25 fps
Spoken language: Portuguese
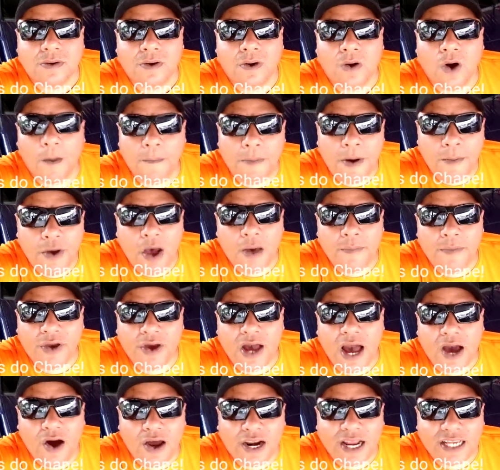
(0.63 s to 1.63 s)
Opa, meu
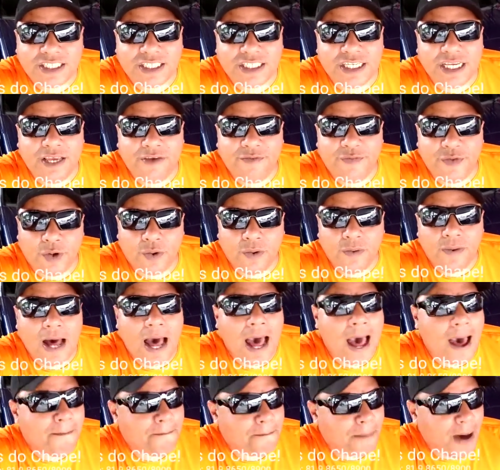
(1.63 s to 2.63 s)
amigo, agora sim, viu?
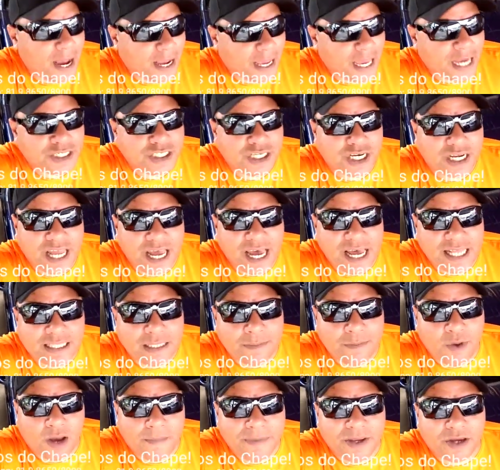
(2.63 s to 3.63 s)
A banca é
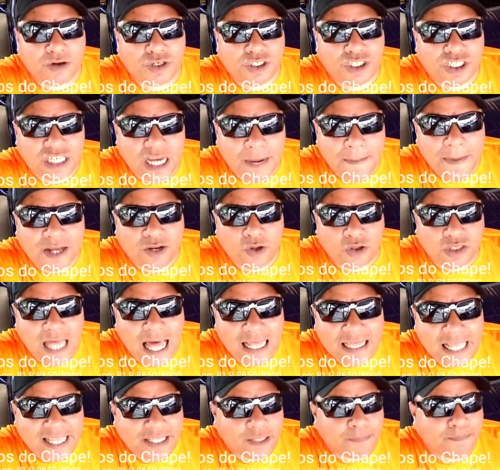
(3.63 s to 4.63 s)
gigante, meu amigo. Chama no
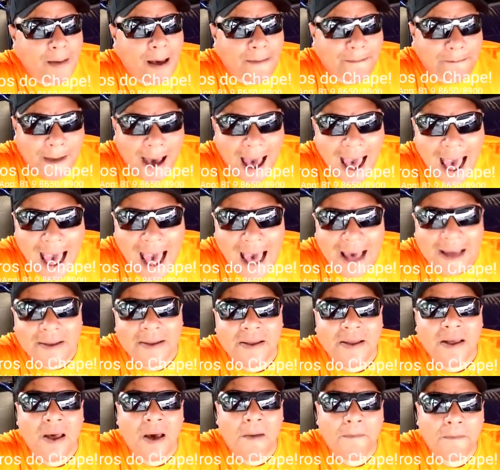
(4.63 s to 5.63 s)
talento, papá.
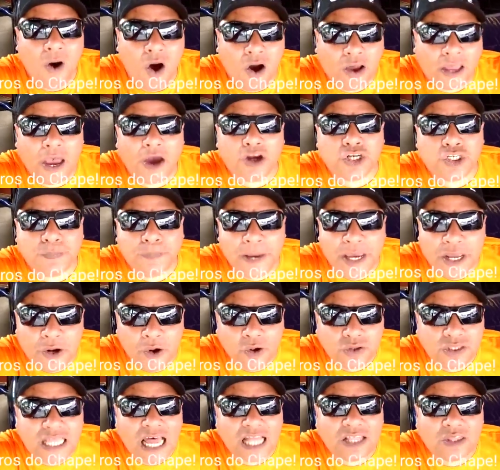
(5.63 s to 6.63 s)
Porque os
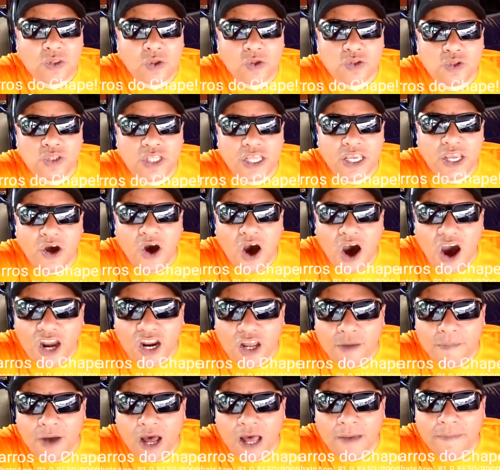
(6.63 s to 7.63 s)
peru tá tudo de
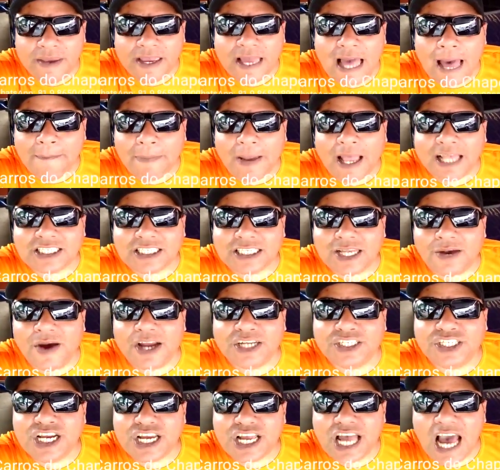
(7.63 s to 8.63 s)
olho, meu amigo. A pressão
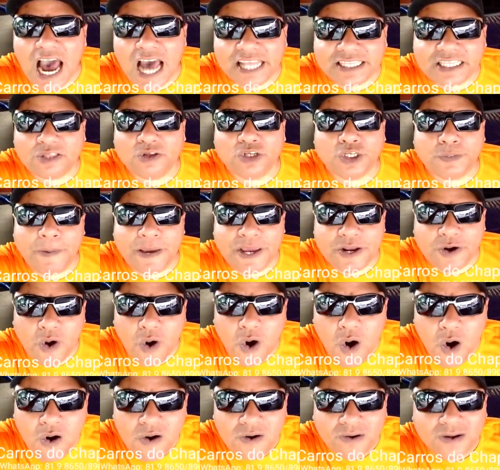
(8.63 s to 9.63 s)
é gigante dos
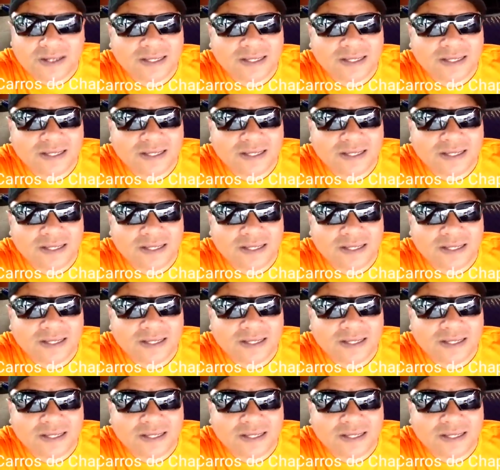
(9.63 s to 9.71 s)
peru.